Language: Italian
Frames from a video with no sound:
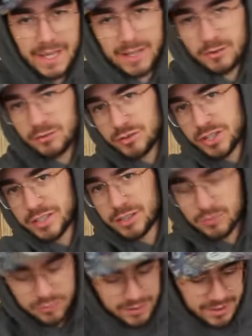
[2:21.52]
che conoscete
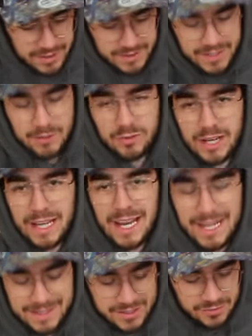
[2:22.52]
tutti, sia una che
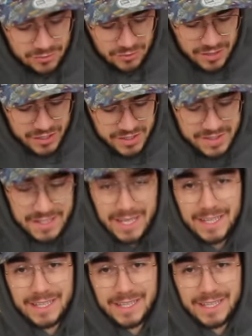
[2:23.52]
l'altra sono agenzie